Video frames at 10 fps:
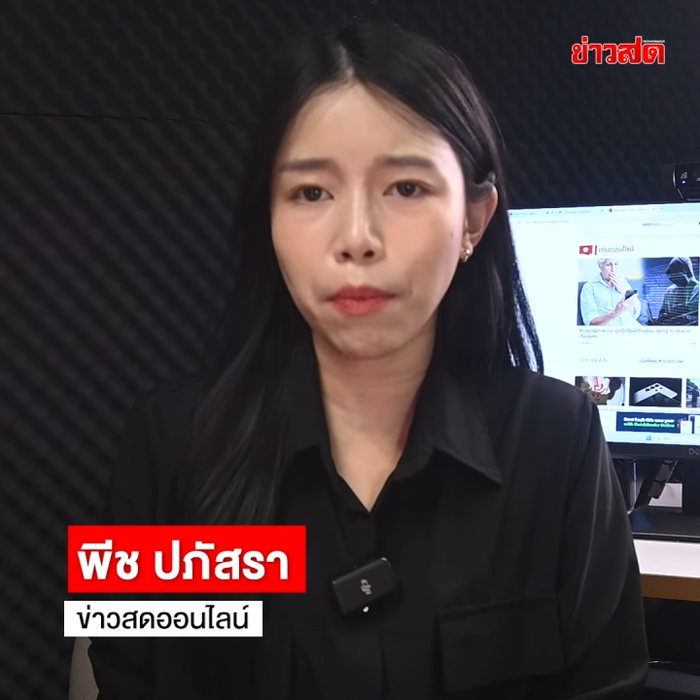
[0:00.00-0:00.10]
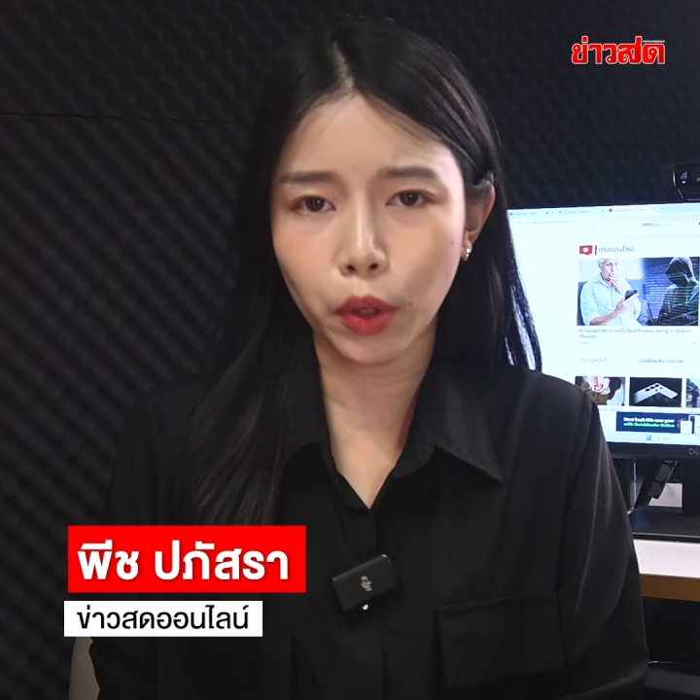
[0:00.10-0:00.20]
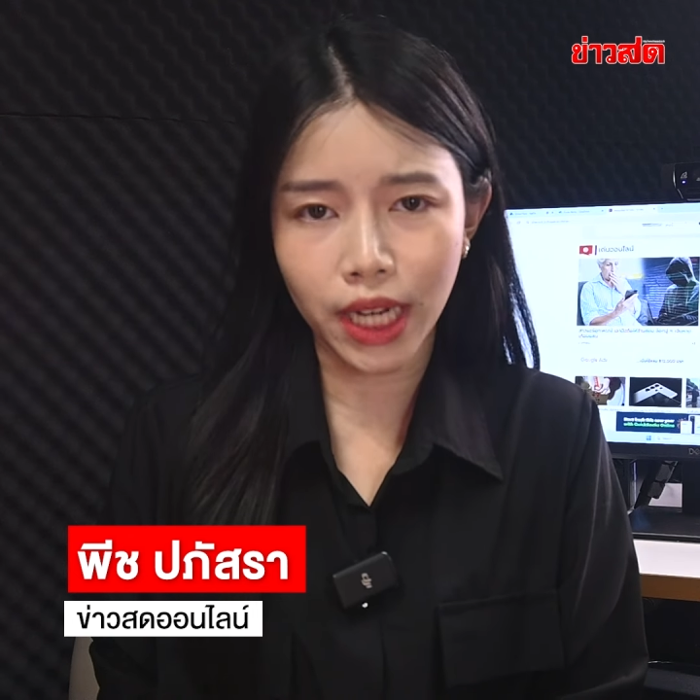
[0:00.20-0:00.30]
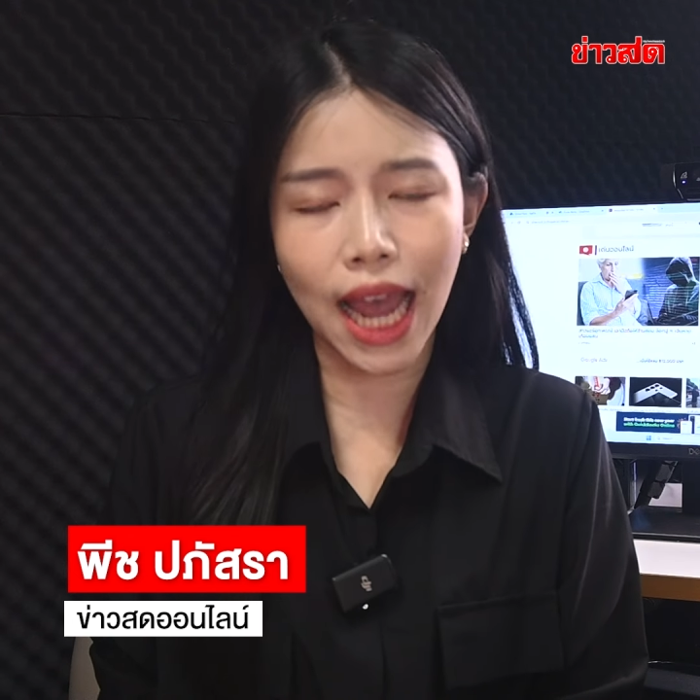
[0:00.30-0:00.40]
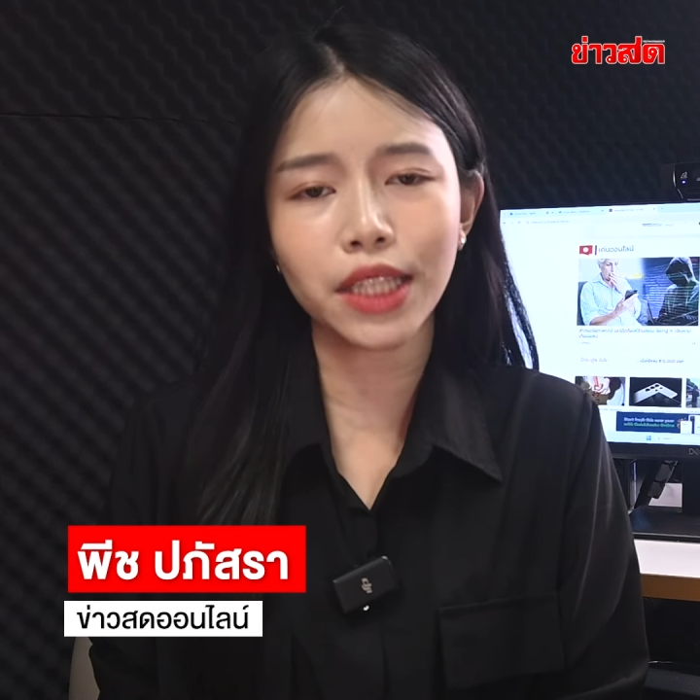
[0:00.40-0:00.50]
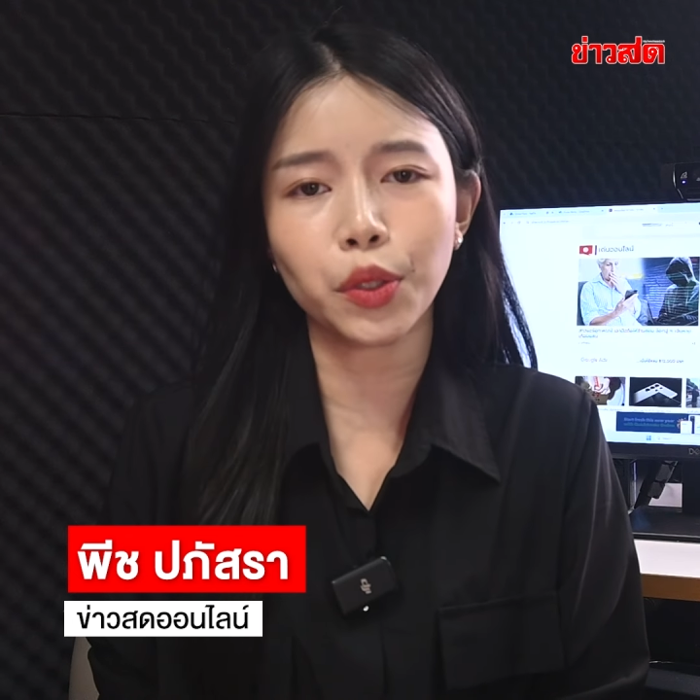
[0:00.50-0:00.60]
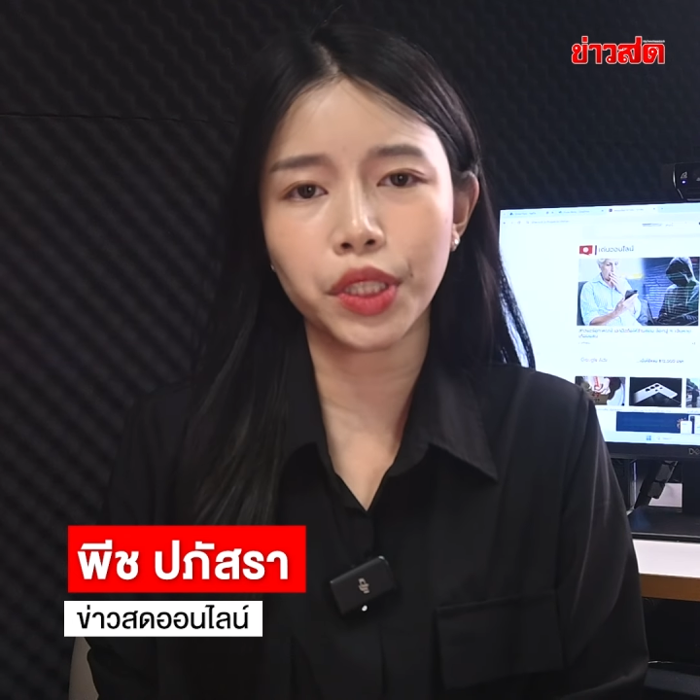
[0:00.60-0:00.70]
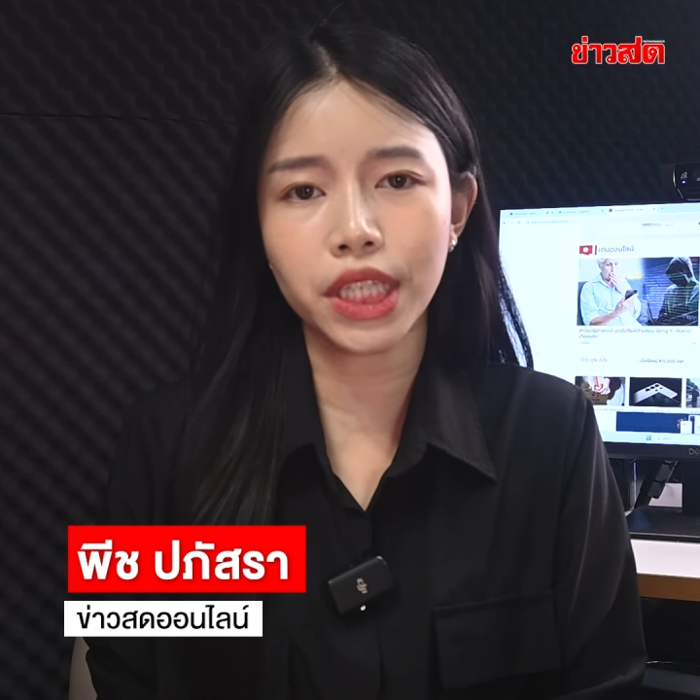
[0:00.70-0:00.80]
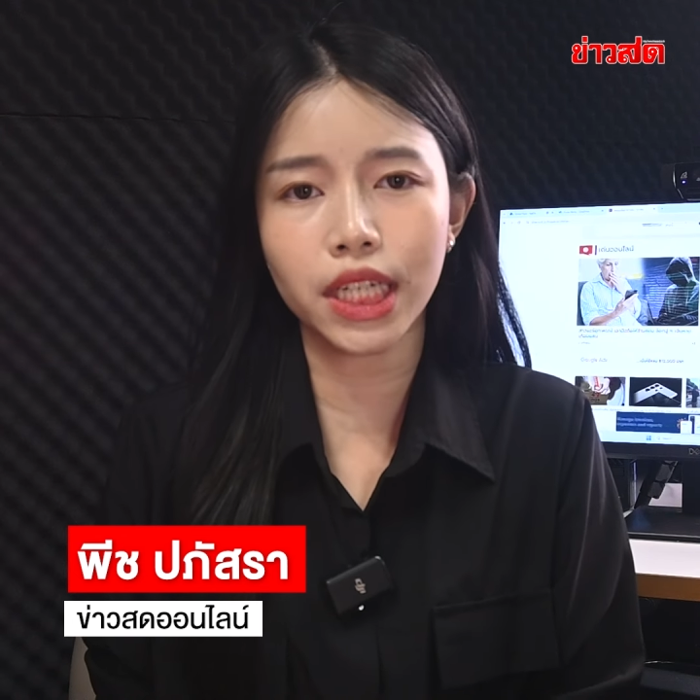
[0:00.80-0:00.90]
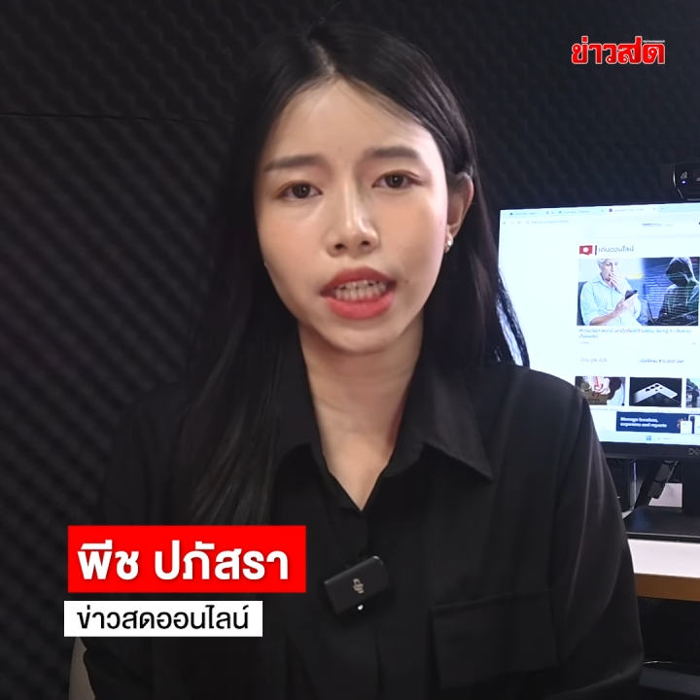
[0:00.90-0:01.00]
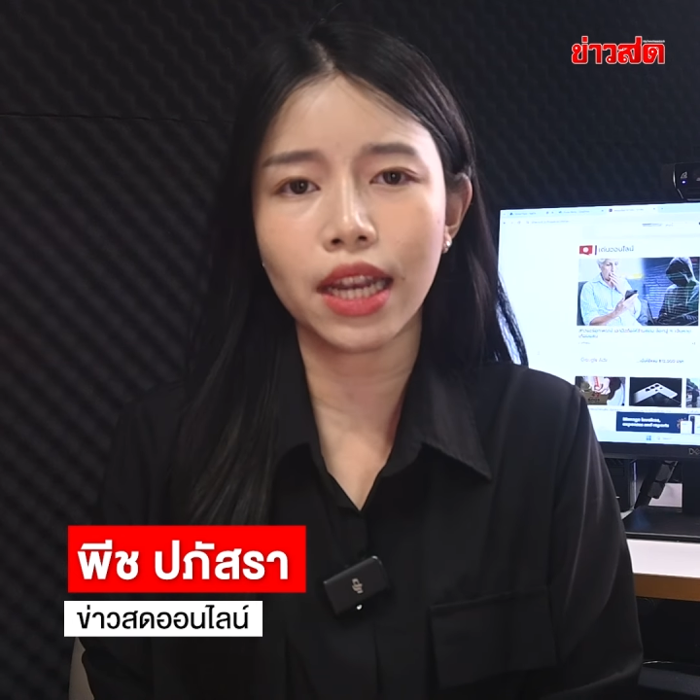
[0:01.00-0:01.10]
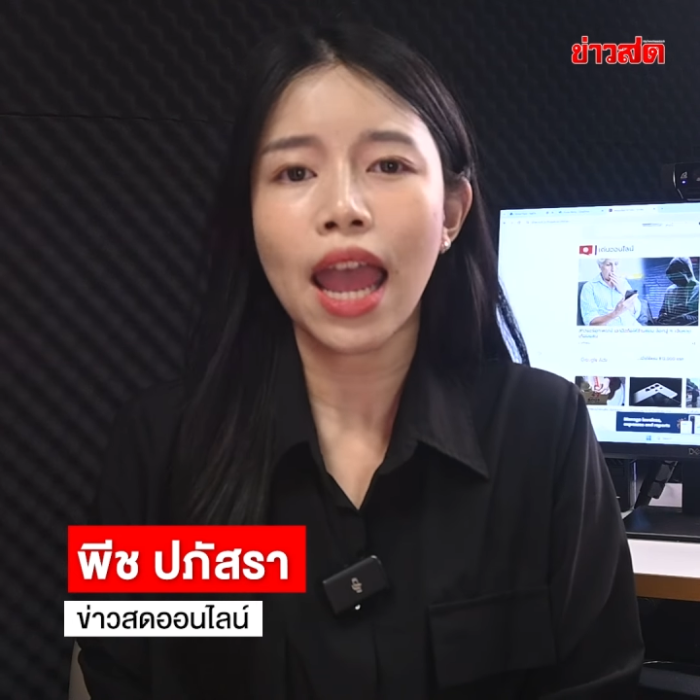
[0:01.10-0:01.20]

หมดท่าสดชื่น